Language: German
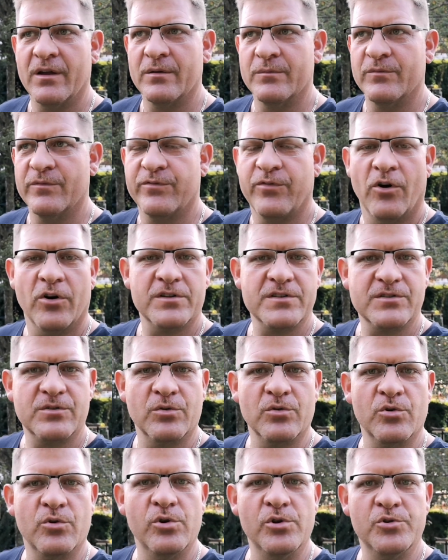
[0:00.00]
ähm, Forst-
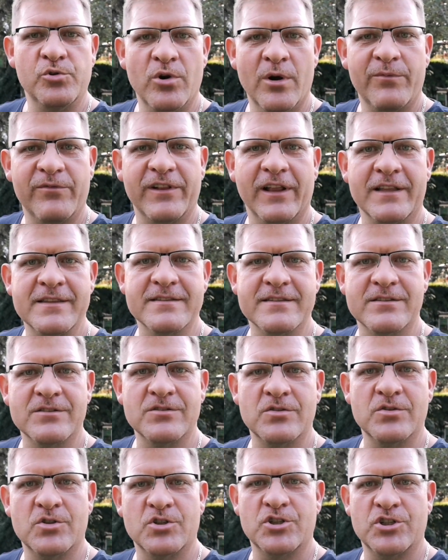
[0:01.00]
und
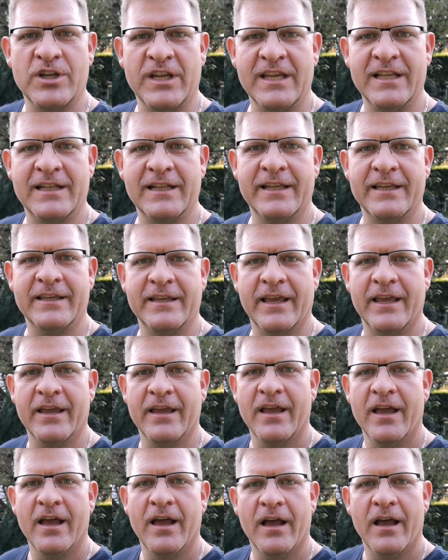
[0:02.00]
Kulturpflanzen, schädliche
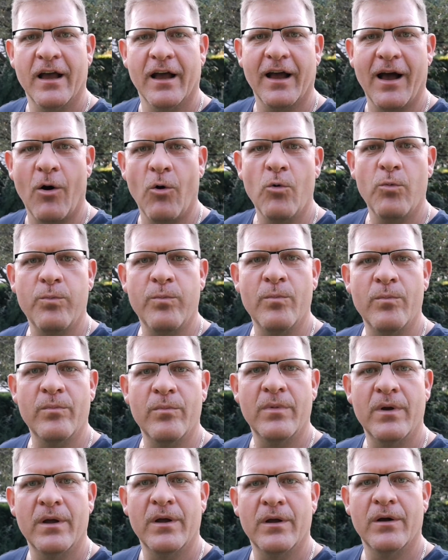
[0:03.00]

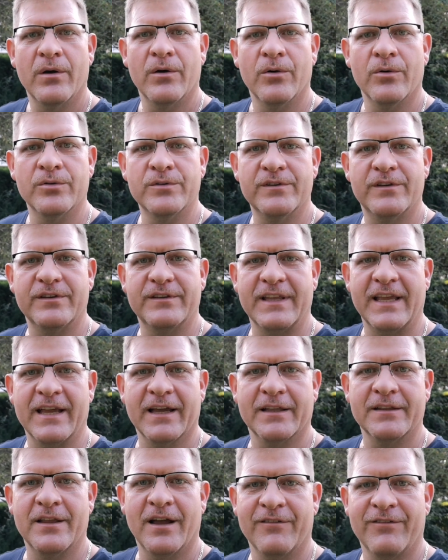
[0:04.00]
Raupen und
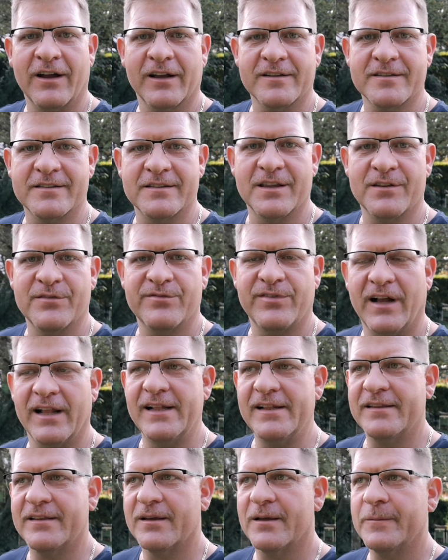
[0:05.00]
deren erwachsene
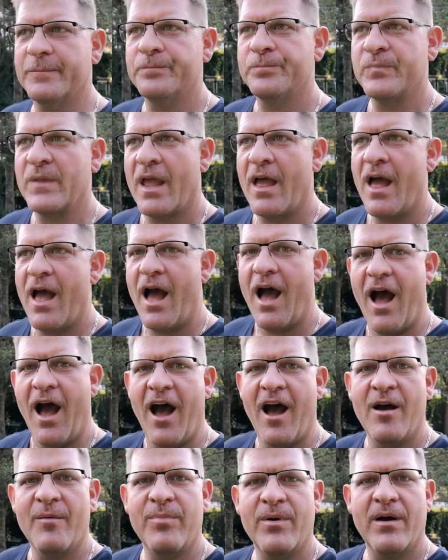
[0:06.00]
Falter.
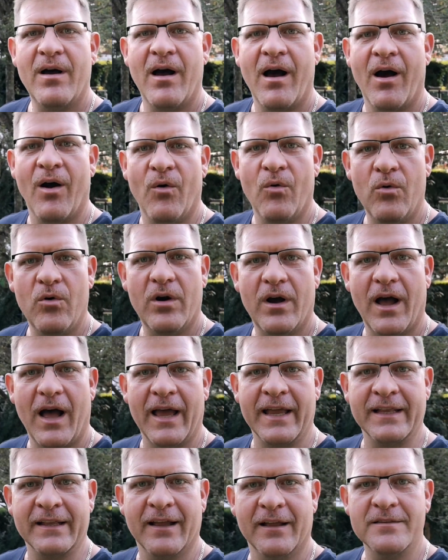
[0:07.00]
Aber auch
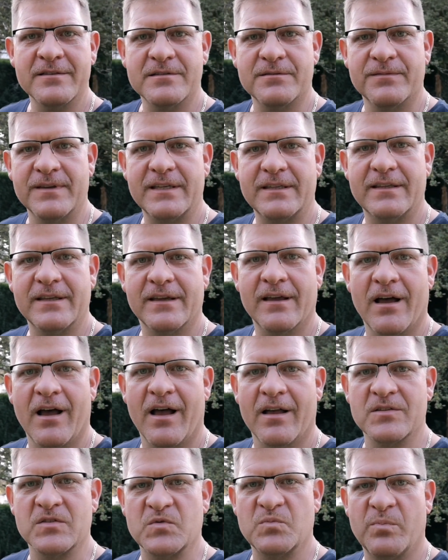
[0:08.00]
ein ganz wichtiger
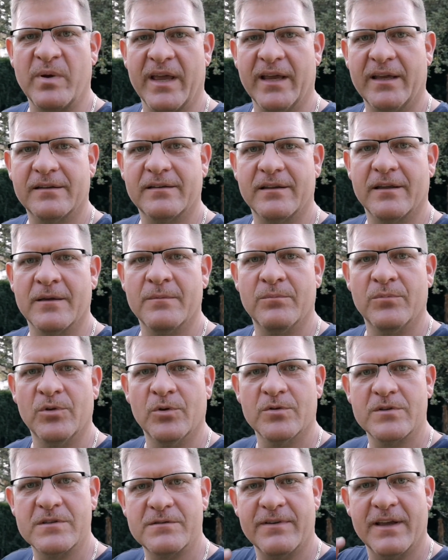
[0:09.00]
Aspekt im
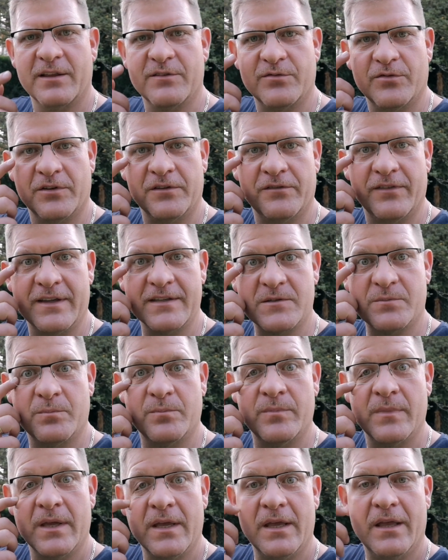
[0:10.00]
Nutzwert von
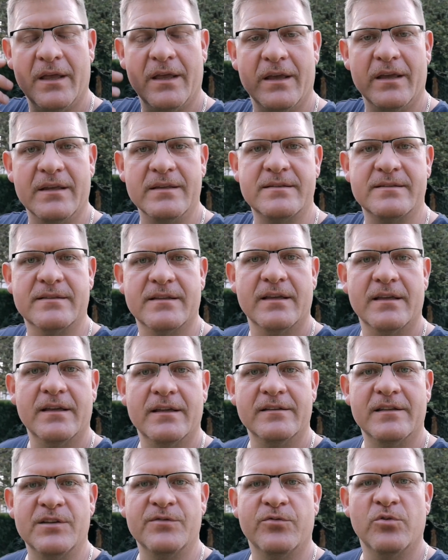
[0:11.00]
Wespen ist
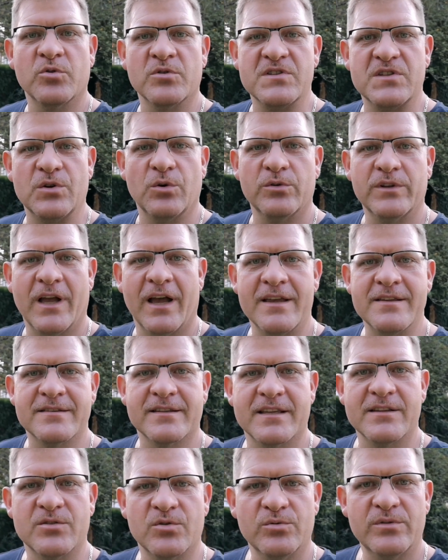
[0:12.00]
die Funktion
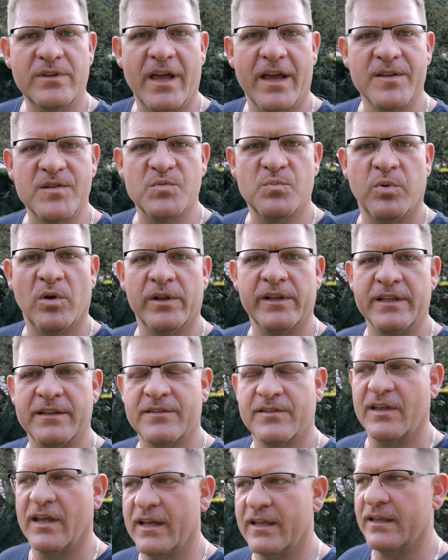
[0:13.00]
als
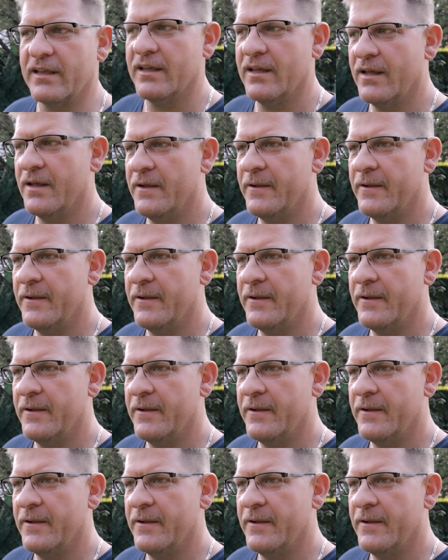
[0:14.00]
Gesundheitspolizei.